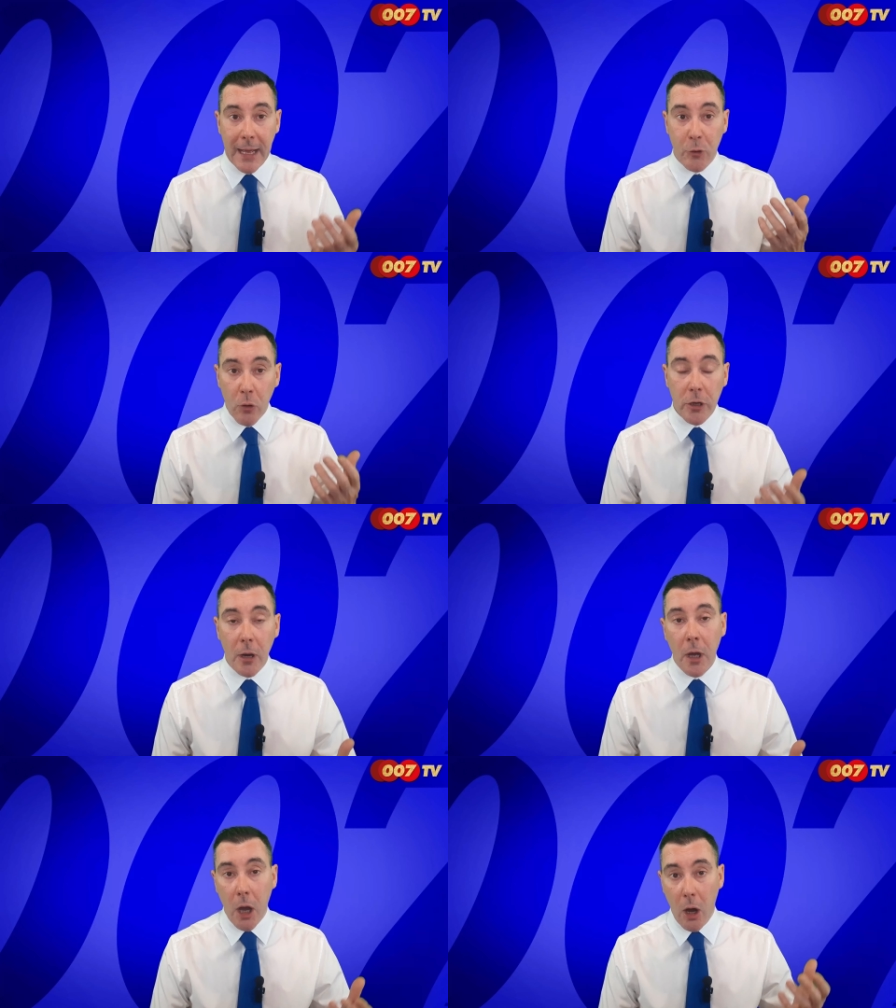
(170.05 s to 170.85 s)
Et
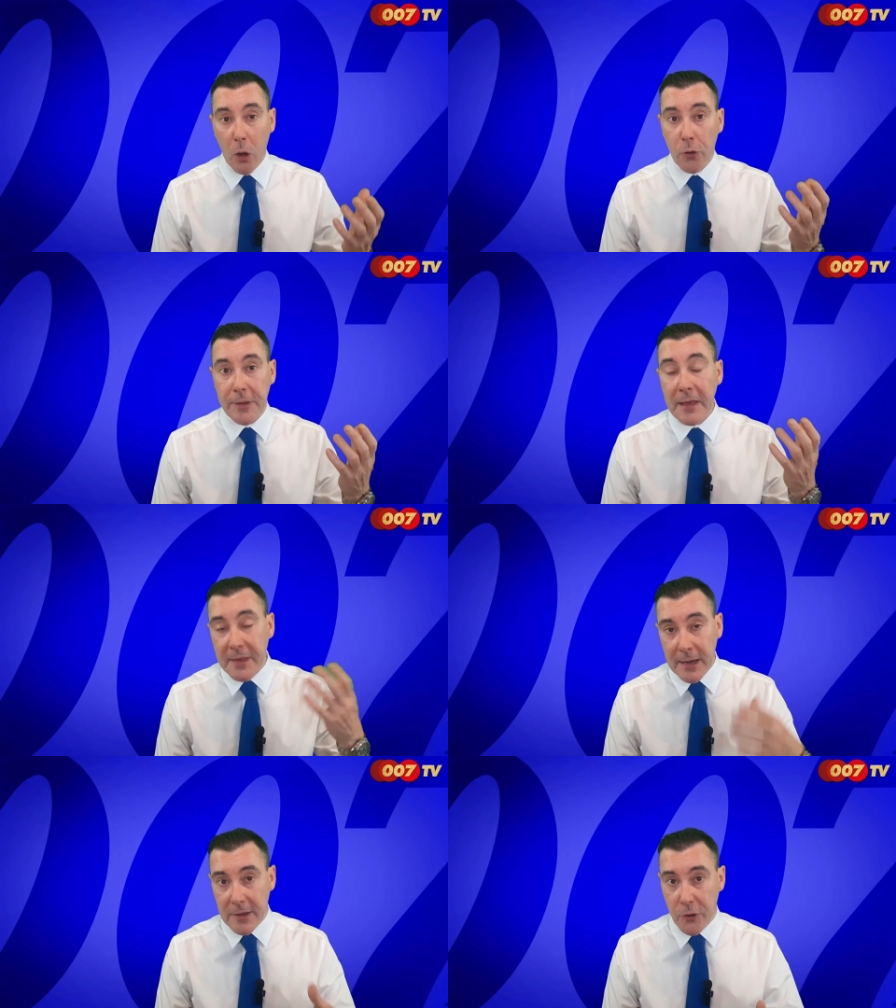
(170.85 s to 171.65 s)
donc, euh,
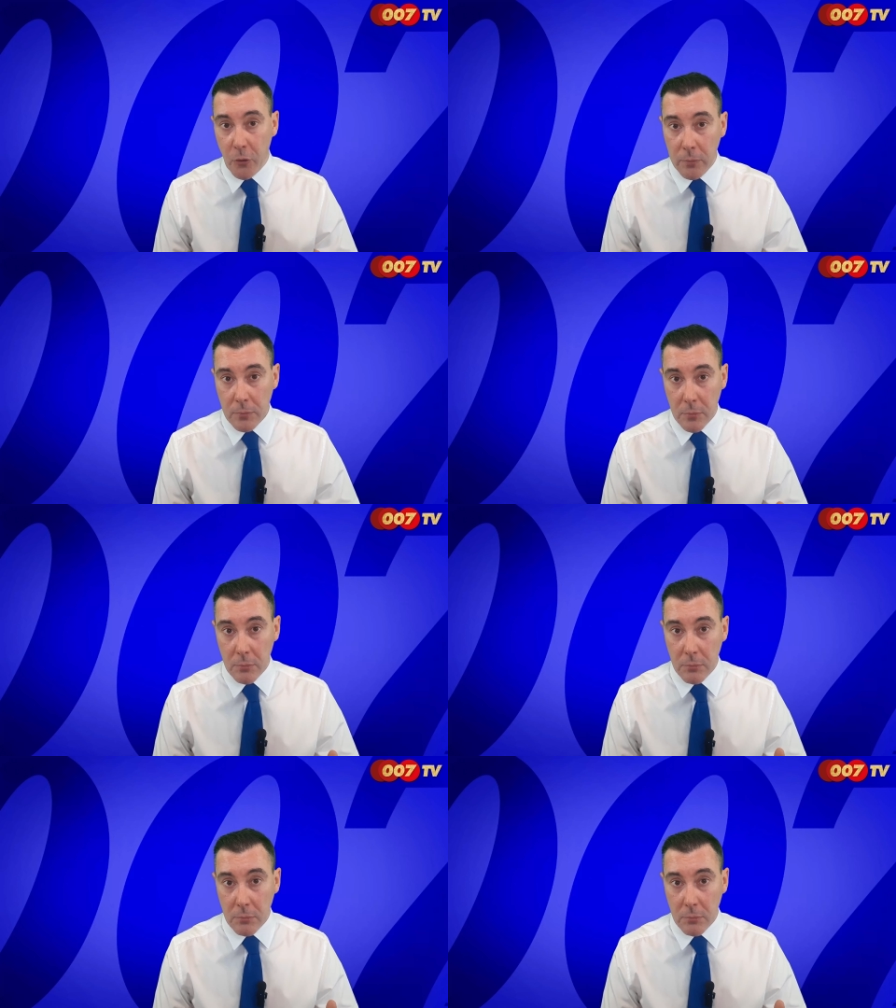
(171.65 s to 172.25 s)
cette sélection,